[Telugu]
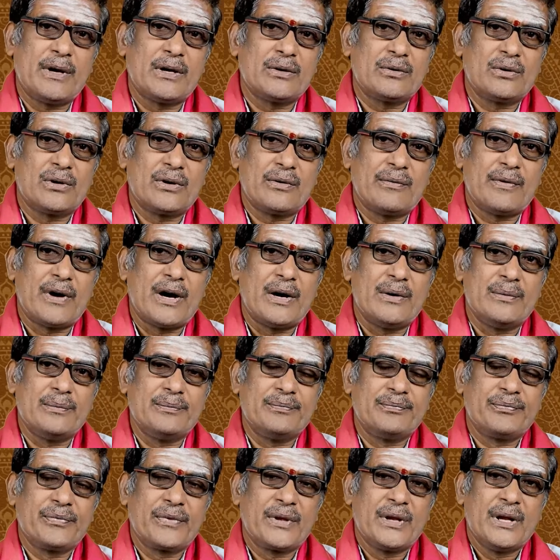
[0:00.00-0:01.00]
పాల్గొన్న వాళ్ళు
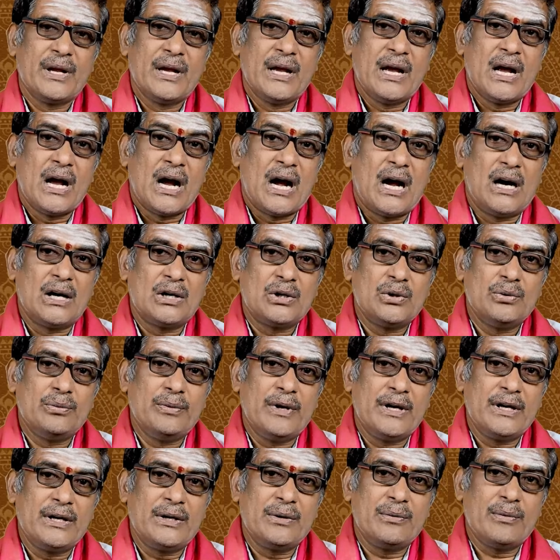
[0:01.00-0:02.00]

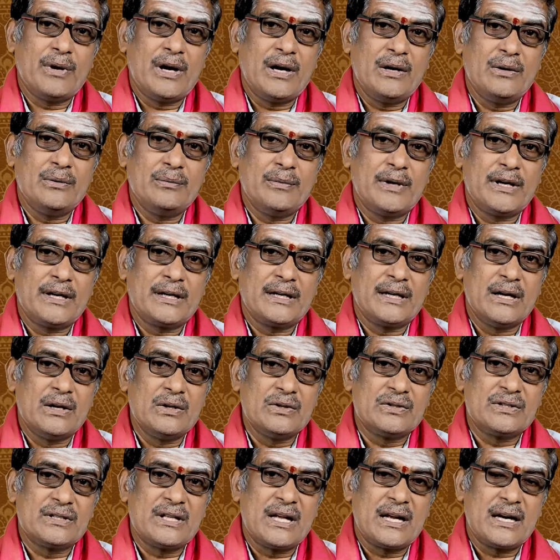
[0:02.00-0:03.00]
అటువంటి వాళ్ళు మరి
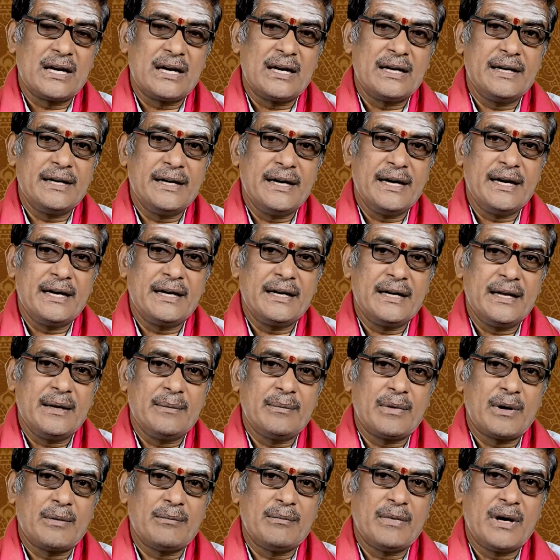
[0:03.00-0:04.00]
గెలుస్తారండి అంటే
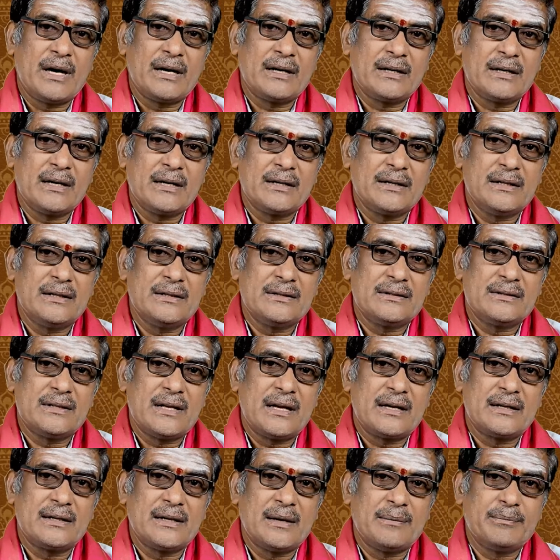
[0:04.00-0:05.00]
బ్రహ్మాండంగా
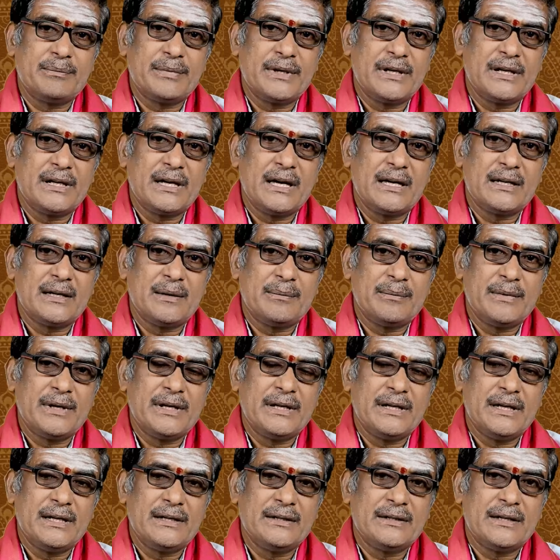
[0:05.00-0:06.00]
గెలుస్తారు ఎంపీలుగా
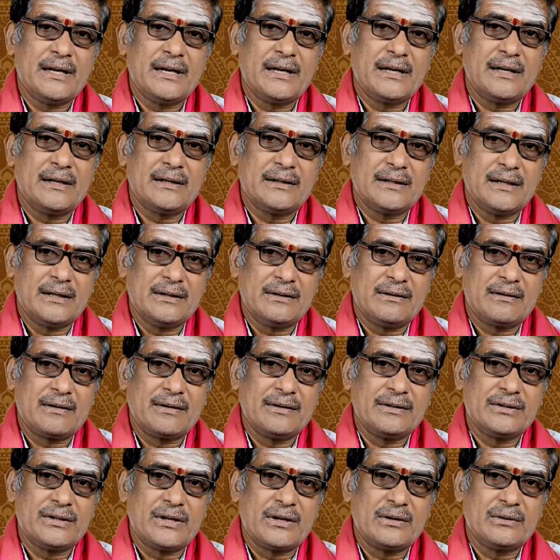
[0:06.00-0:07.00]
ఎమ్మెల్యేలుగా
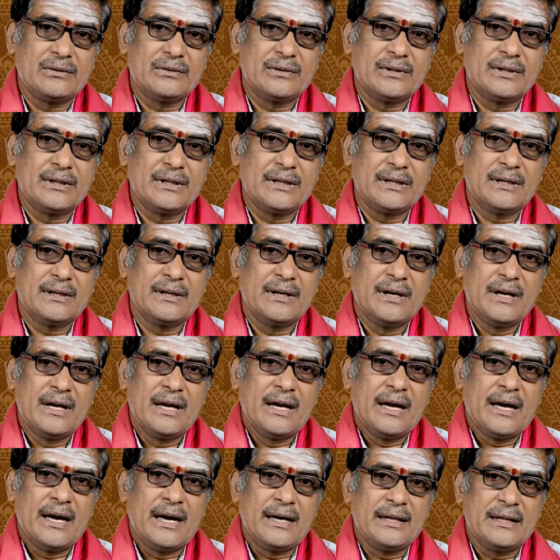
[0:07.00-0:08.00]
గెలవడం జరుగుతుంది
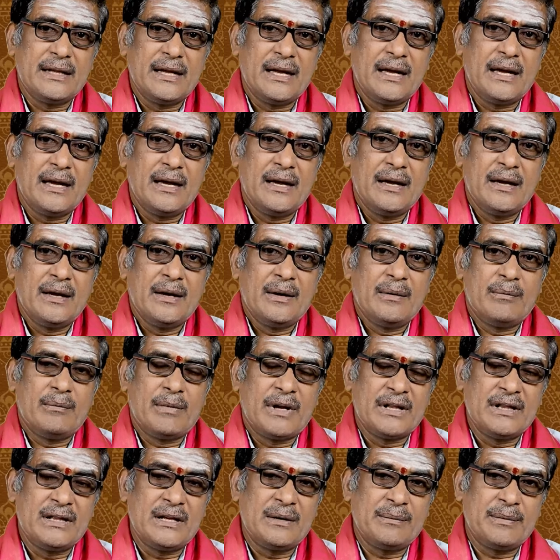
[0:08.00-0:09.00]
అయితే
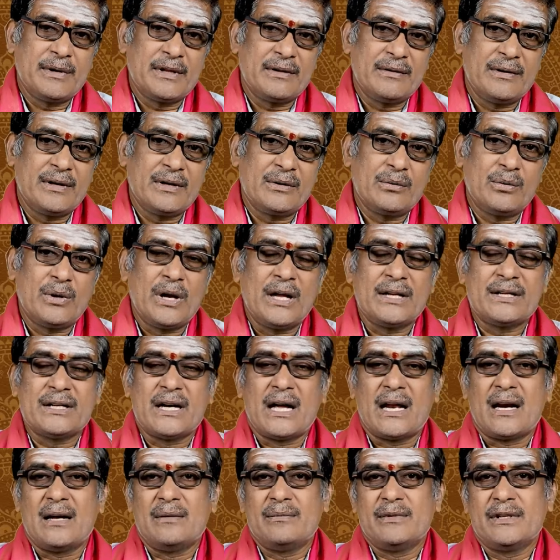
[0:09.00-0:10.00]
మంత్రి పదవులు కూడా
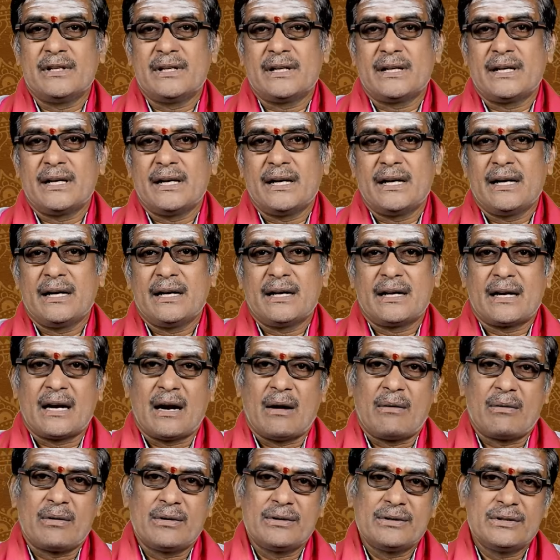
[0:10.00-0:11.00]
చాలామందికి
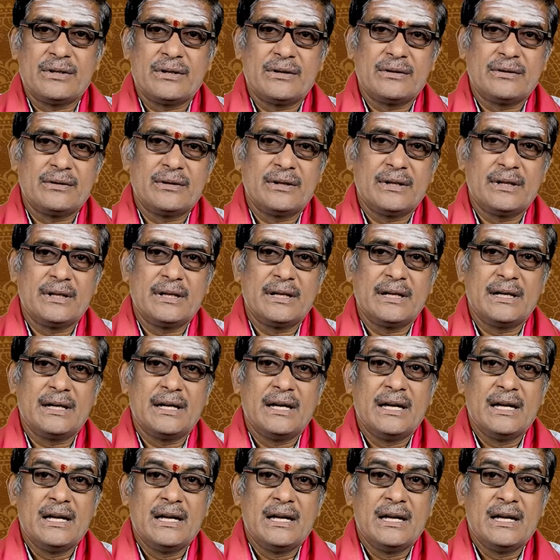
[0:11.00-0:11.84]
రావడం జరుగుతుంది